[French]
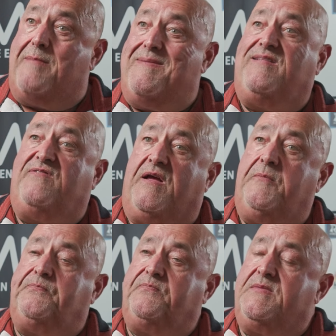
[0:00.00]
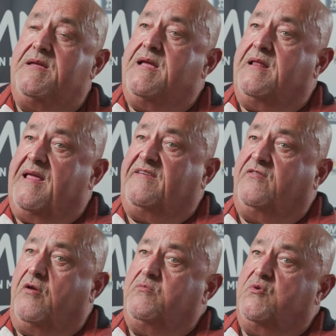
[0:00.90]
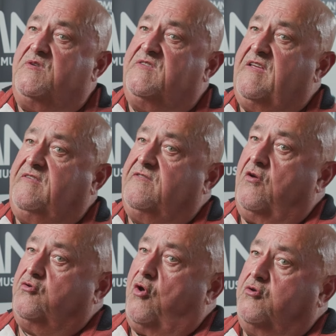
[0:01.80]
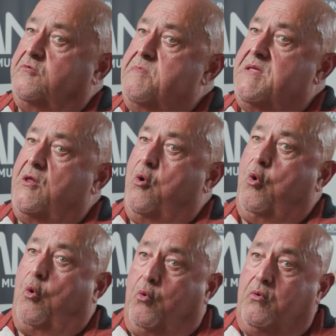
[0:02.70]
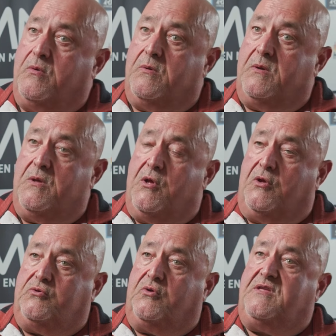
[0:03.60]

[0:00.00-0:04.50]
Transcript: à Melvin la somme de 730 000 euros de